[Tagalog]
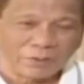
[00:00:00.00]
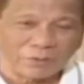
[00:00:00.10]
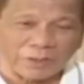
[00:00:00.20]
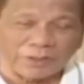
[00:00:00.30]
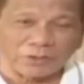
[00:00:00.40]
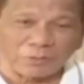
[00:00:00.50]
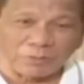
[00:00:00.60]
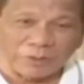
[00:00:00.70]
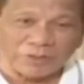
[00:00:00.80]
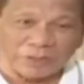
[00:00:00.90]
to try to
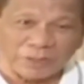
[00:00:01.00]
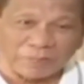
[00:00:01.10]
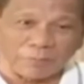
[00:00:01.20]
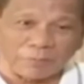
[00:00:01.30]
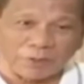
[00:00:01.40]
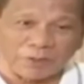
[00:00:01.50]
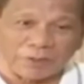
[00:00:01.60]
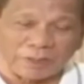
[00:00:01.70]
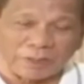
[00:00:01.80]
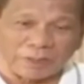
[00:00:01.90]
mess up with
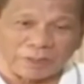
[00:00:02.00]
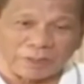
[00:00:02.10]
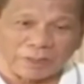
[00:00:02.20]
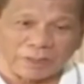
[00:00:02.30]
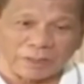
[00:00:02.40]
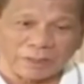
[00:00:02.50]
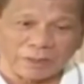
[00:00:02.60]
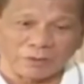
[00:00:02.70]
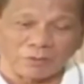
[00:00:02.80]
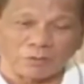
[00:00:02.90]
uh,
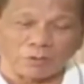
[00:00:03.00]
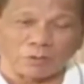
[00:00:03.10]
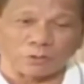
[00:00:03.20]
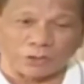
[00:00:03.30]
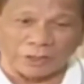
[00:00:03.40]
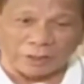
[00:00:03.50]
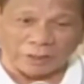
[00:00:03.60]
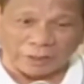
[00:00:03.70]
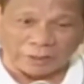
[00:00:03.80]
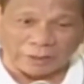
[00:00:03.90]
yung kukunti
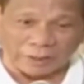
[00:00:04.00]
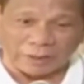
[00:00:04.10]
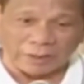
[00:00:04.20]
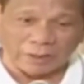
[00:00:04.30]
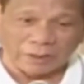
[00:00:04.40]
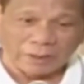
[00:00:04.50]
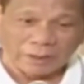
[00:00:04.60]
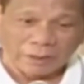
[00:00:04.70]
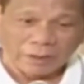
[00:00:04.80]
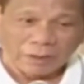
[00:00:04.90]
nating
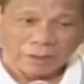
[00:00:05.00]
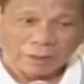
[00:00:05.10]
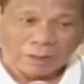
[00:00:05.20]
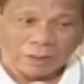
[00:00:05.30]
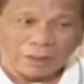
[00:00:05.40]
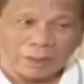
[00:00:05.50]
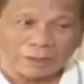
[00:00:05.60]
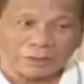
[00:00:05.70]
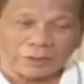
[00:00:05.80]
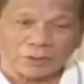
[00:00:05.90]
ang
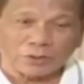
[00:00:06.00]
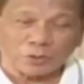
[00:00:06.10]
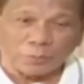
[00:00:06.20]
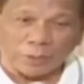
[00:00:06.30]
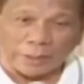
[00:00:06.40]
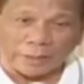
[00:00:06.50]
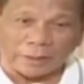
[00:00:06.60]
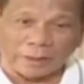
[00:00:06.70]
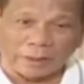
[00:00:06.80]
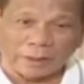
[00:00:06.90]
ating
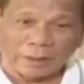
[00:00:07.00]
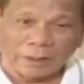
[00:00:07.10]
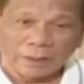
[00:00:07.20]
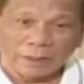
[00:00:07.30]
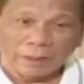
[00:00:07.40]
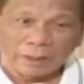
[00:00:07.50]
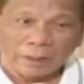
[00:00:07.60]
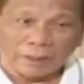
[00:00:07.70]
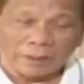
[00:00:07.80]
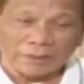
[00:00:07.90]
supply
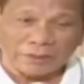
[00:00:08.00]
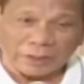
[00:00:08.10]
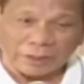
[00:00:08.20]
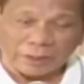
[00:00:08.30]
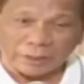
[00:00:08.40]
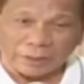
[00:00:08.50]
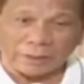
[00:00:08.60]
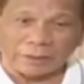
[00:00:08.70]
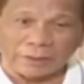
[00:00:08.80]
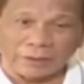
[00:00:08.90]
hanggang dyan lang
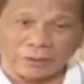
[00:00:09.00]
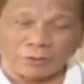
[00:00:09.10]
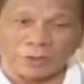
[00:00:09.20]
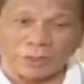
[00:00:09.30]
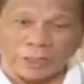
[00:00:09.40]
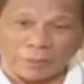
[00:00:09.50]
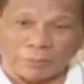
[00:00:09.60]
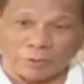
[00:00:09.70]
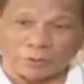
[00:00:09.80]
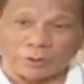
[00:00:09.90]
yan, yung
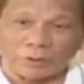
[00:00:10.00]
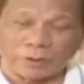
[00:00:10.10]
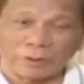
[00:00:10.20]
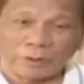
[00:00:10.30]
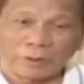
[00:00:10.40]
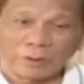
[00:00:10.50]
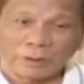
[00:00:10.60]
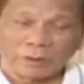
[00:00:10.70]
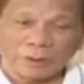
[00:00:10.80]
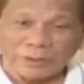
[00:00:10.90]
inabot.
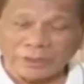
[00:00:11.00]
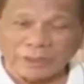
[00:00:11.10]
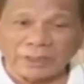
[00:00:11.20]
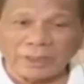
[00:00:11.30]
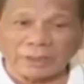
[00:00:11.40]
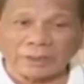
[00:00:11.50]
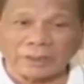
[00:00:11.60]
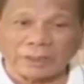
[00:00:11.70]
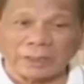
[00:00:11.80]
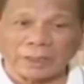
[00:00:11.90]
Kasi hindi
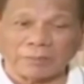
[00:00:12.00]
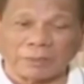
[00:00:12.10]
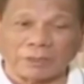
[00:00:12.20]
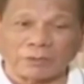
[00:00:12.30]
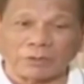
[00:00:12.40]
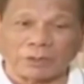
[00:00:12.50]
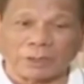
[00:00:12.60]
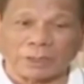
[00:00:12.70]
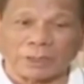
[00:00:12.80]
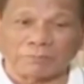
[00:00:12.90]
natin alam
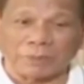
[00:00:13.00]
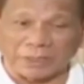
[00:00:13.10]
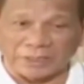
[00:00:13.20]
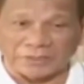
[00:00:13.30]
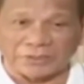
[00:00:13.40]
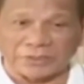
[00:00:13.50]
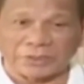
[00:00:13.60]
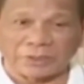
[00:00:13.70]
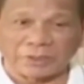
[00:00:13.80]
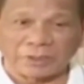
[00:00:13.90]
ganun
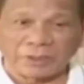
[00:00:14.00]
kabilis.